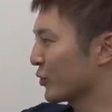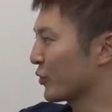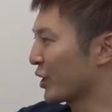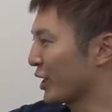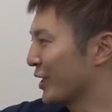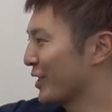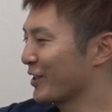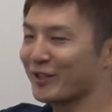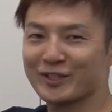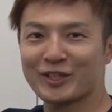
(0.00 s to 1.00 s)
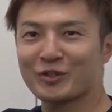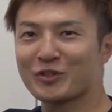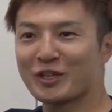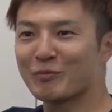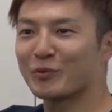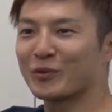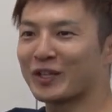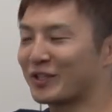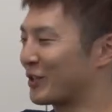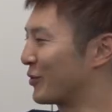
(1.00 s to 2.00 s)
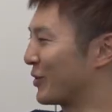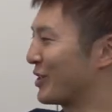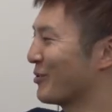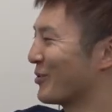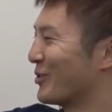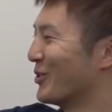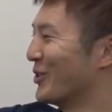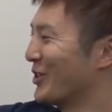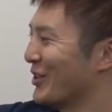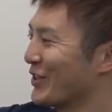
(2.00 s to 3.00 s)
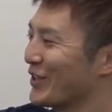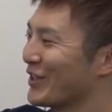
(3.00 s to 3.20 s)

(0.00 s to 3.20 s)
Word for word: これ最初のジャンプボールなんですけどいつもこ